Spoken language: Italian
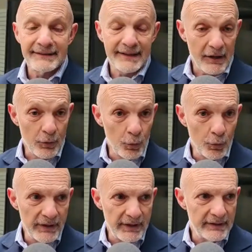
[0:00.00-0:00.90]
tra
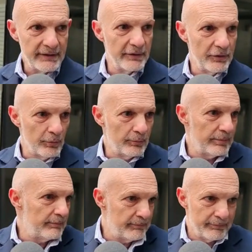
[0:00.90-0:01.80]
cui non
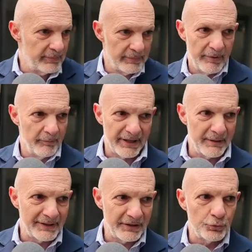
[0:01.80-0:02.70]

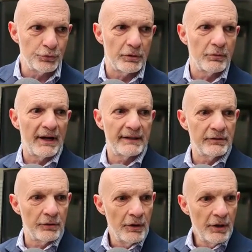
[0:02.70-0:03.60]
prima di tutto
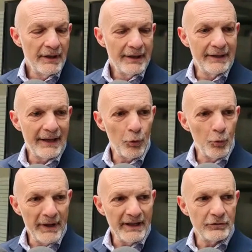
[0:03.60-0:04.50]
quanto
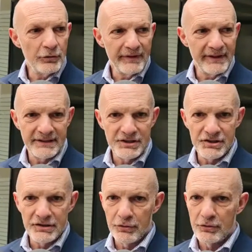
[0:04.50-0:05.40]
l'aumento
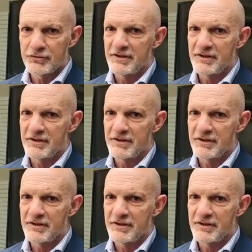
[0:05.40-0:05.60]
vertiginoso